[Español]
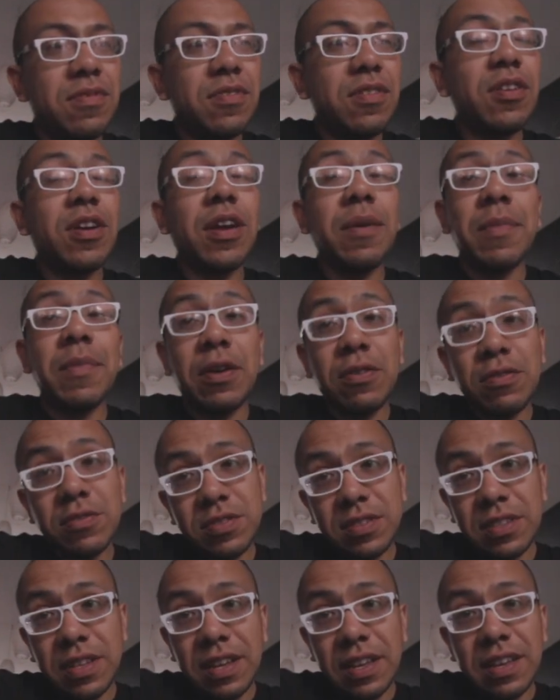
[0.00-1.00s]
Lo que me
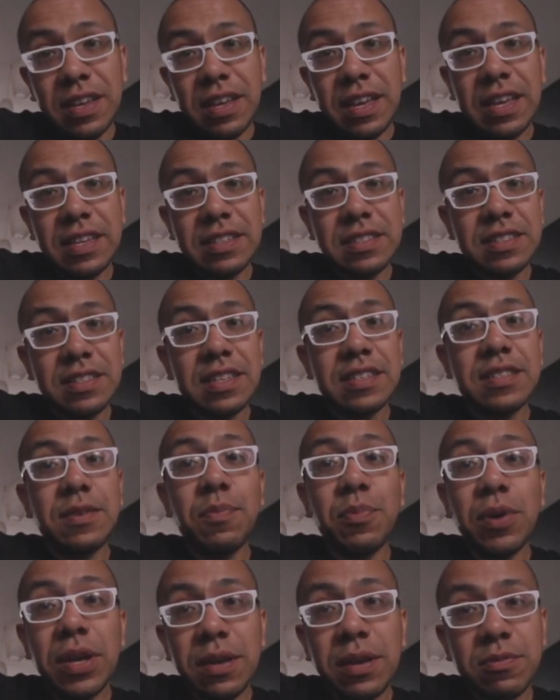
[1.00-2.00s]
gusta es que se
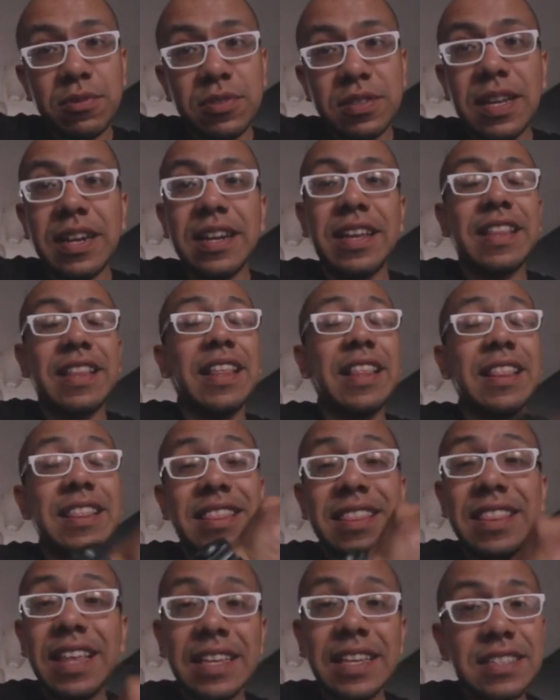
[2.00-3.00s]
puede mostrar que
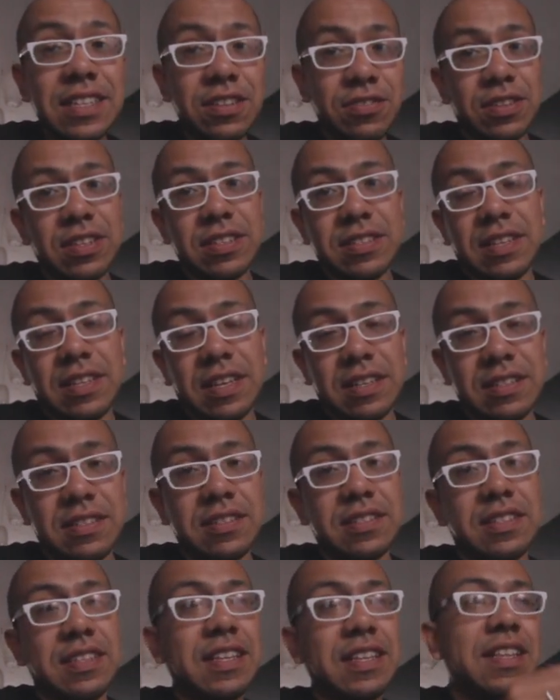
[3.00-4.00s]
desde donde
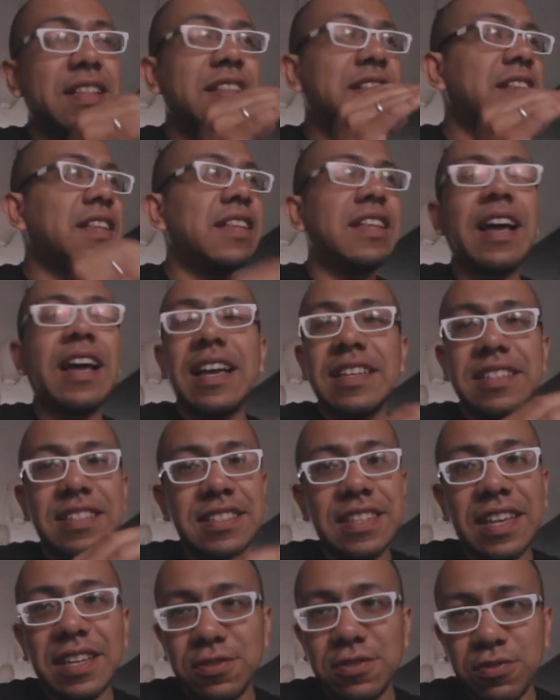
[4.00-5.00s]
estés, así
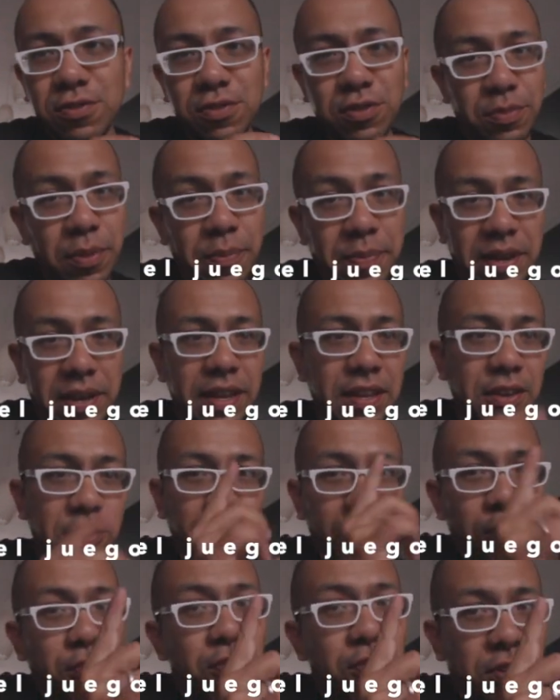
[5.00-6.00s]
seas un grupo
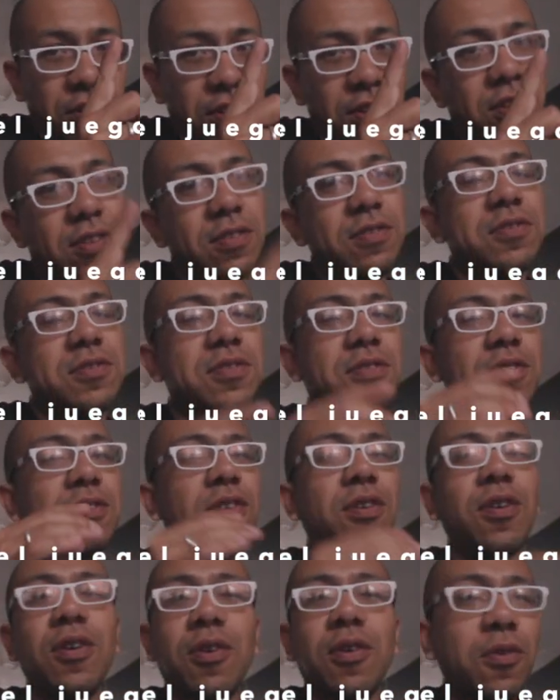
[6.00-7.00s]
pequeño, uno incluso,
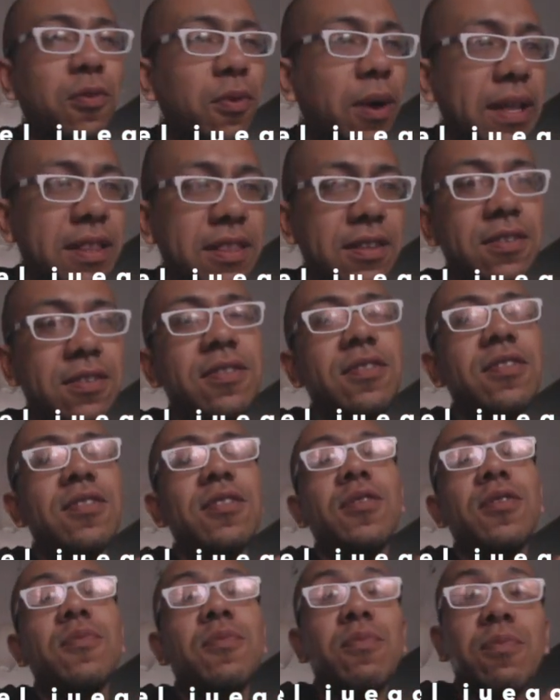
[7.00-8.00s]
o cuatro,
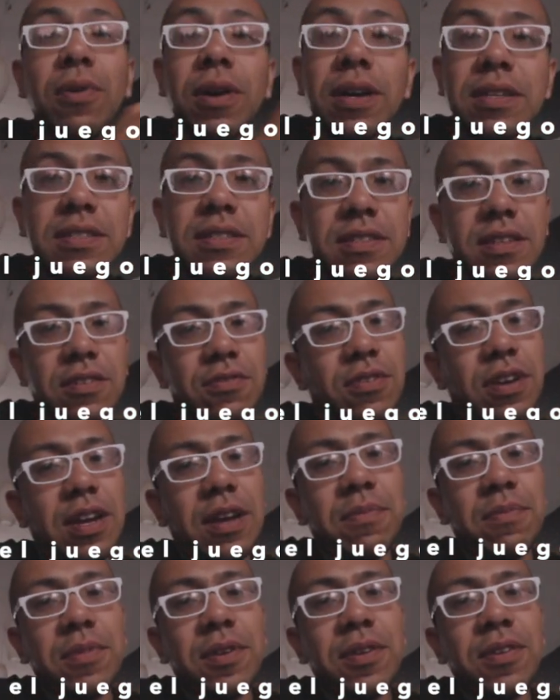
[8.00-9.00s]
puedes hacer un
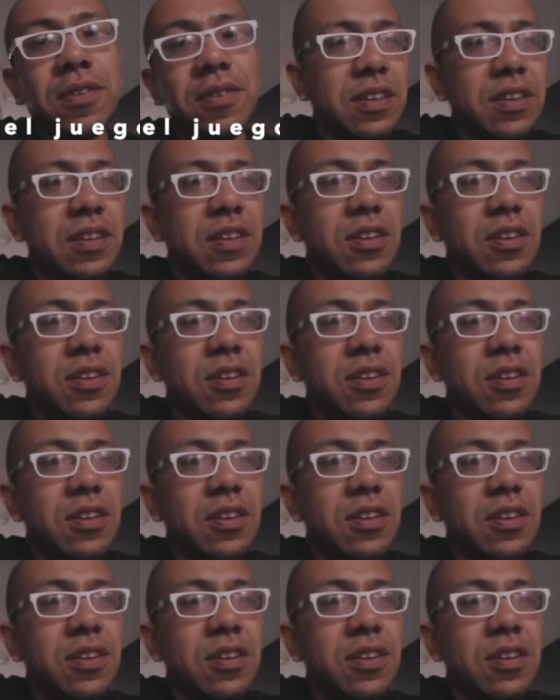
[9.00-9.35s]
cambio